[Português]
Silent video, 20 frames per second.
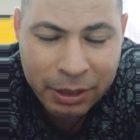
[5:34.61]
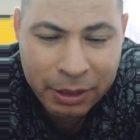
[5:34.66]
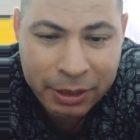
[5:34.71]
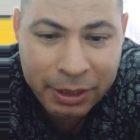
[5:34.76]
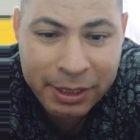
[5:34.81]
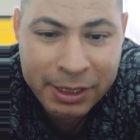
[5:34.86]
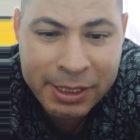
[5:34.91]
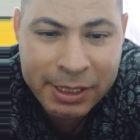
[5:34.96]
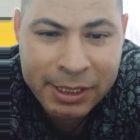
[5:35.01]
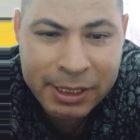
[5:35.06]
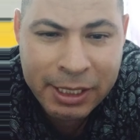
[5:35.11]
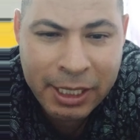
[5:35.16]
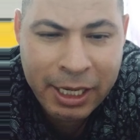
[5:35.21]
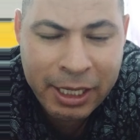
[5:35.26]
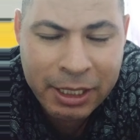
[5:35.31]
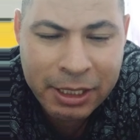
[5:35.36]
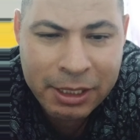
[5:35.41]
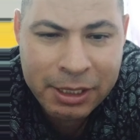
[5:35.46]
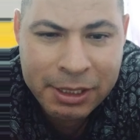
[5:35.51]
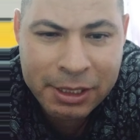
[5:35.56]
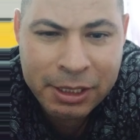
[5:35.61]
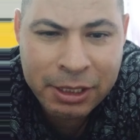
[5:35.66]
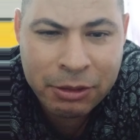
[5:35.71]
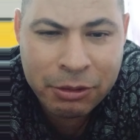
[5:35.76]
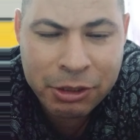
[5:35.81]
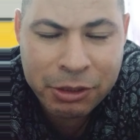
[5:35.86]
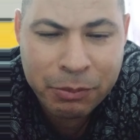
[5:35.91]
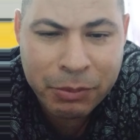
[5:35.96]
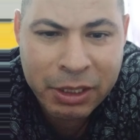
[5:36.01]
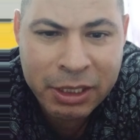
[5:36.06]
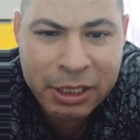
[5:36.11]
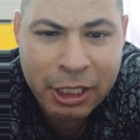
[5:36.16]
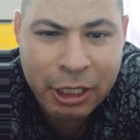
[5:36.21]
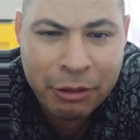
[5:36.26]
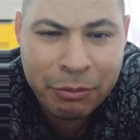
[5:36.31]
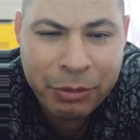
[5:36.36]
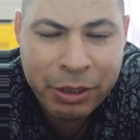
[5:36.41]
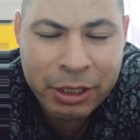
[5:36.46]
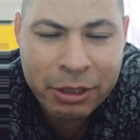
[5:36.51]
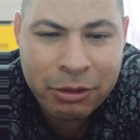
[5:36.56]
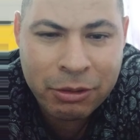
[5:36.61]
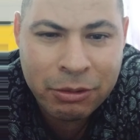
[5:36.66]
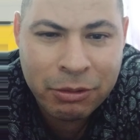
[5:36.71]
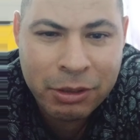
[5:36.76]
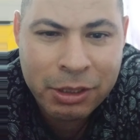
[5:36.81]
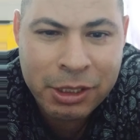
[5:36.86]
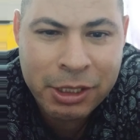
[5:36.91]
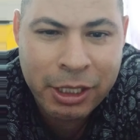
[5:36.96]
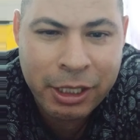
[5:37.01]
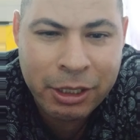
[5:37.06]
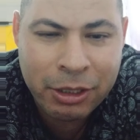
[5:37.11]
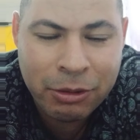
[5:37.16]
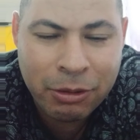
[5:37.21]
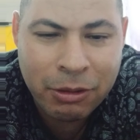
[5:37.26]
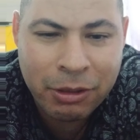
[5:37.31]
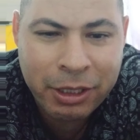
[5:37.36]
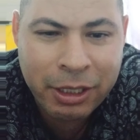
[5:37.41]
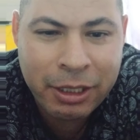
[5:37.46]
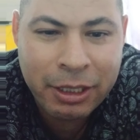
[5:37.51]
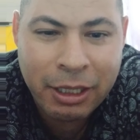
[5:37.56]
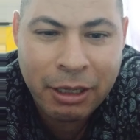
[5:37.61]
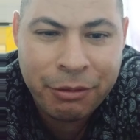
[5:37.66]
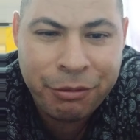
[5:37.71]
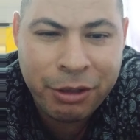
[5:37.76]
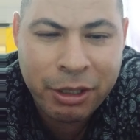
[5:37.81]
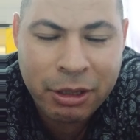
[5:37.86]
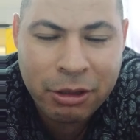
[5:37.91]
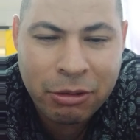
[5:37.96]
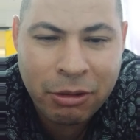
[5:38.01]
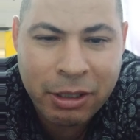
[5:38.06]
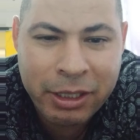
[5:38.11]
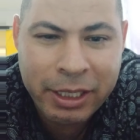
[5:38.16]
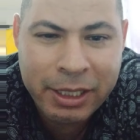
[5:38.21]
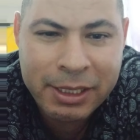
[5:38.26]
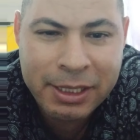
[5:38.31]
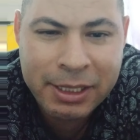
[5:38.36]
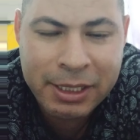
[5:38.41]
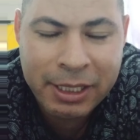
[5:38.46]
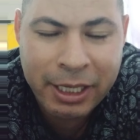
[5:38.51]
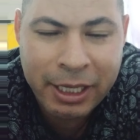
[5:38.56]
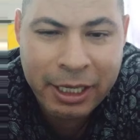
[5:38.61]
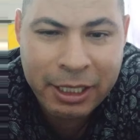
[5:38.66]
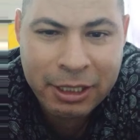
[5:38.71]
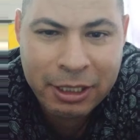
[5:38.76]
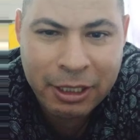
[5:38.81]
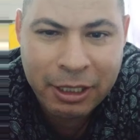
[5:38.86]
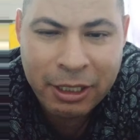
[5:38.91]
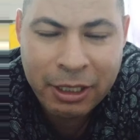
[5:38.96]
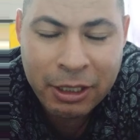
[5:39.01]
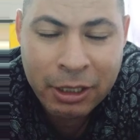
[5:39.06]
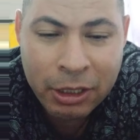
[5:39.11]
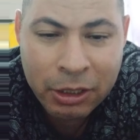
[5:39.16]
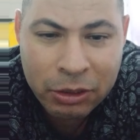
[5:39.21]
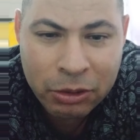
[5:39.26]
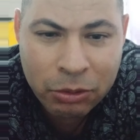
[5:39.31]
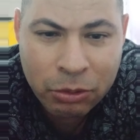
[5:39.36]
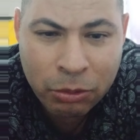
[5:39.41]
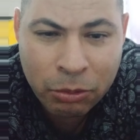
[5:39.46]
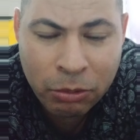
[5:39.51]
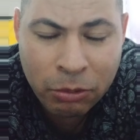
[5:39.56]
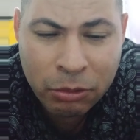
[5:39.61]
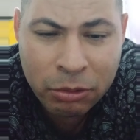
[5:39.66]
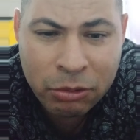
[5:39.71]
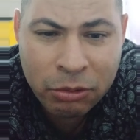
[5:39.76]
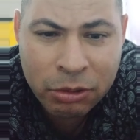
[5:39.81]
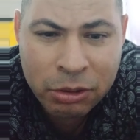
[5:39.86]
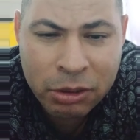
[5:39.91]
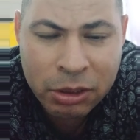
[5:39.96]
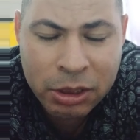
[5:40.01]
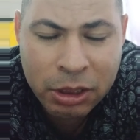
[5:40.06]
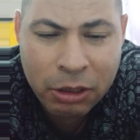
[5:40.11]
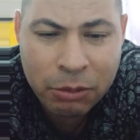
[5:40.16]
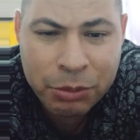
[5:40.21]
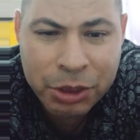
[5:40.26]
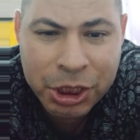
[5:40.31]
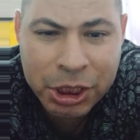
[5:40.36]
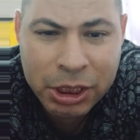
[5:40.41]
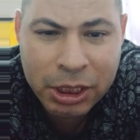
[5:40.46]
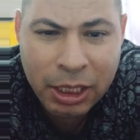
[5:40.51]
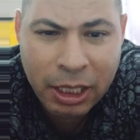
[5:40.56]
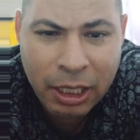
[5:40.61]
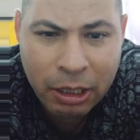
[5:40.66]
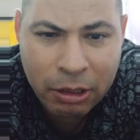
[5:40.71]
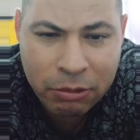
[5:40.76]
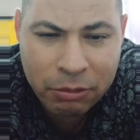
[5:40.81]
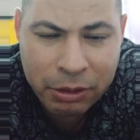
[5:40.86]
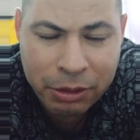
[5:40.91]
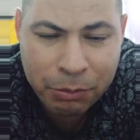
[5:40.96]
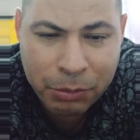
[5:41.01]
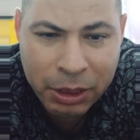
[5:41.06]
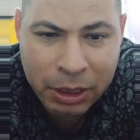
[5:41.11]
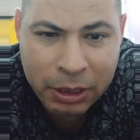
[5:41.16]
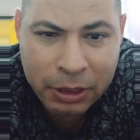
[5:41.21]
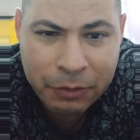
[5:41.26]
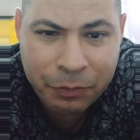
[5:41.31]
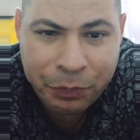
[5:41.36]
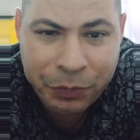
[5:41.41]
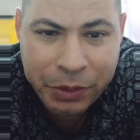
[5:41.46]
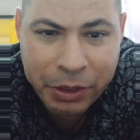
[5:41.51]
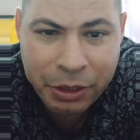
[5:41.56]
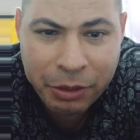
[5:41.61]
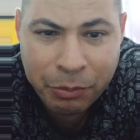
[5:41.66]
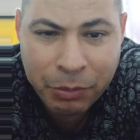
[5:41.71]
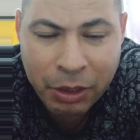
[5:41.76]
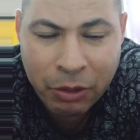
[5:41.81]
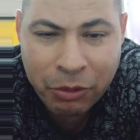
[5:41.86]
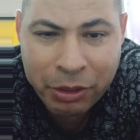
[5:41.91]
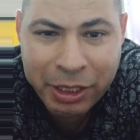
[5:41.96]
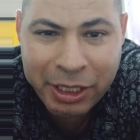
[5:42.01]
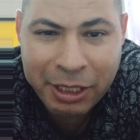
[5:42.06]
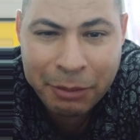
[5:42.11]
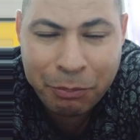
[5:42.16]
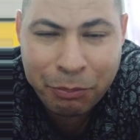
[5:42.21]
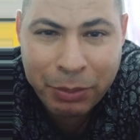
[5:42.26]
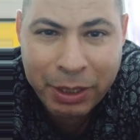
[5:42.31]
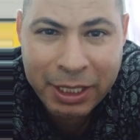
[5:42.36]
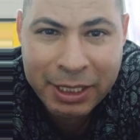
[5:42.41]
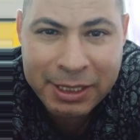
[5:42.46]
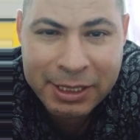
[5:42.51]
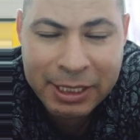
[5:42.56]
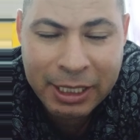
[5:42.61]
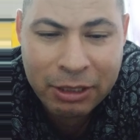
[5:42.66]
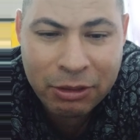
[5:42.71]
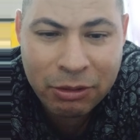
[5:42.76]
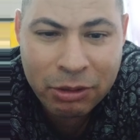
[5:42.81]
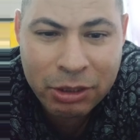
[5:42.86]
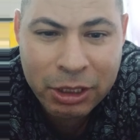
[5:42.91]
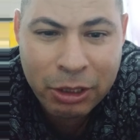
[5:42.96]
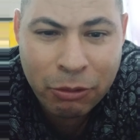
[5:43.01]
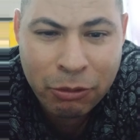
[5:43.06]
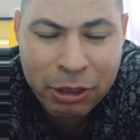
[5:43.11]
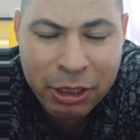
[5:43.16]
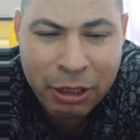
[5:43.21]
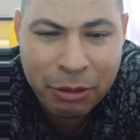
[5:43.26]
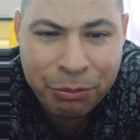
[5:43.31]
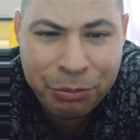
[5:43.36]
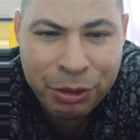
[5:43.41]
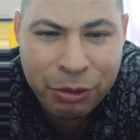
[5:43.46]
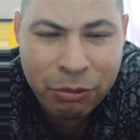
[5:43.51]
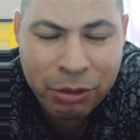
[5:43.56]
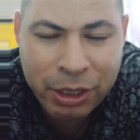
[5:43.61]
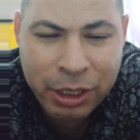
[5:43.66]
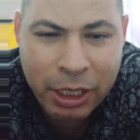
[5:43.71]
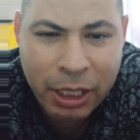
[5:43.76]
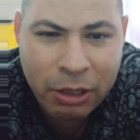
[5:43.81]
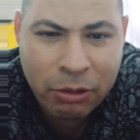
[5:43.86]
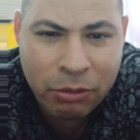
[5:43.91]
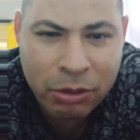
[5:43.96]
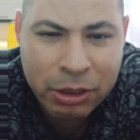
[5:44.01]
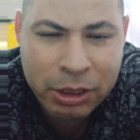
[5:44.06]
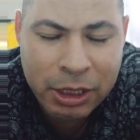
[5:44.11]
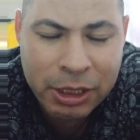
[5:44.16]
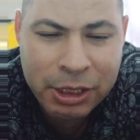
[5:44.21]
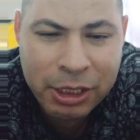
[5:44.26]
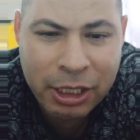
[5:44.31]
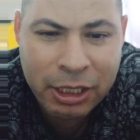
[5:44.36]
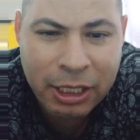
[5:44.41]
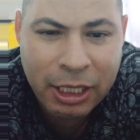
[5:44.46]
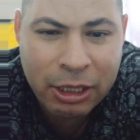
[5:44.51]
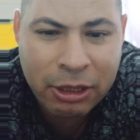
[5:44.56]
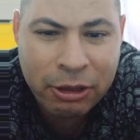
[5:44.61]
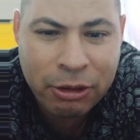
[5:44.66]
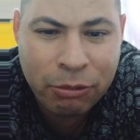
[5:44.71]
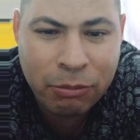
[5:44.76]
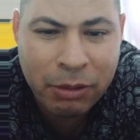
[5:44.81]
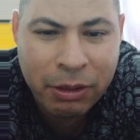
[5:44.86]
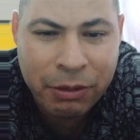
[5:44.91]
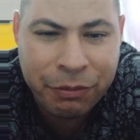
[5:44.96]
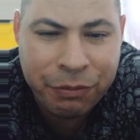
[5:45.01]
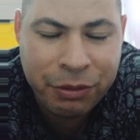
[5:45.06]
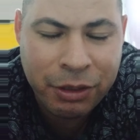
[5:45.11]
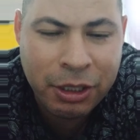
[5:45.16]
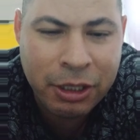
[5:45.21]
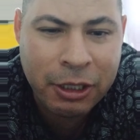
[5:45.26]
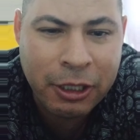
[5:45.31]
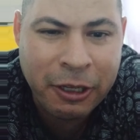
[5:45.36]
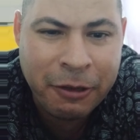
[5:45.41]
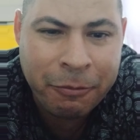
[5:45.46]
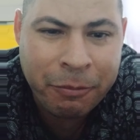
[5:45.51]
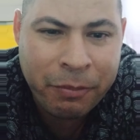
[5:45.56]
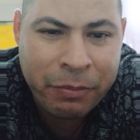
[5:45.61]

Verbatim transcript: e segue-se os mandamentos do Senhor, que a vitória é certa. Todos os obstáculos, irmã, irmão, que passar no teu caminho, que acontecer na tua vida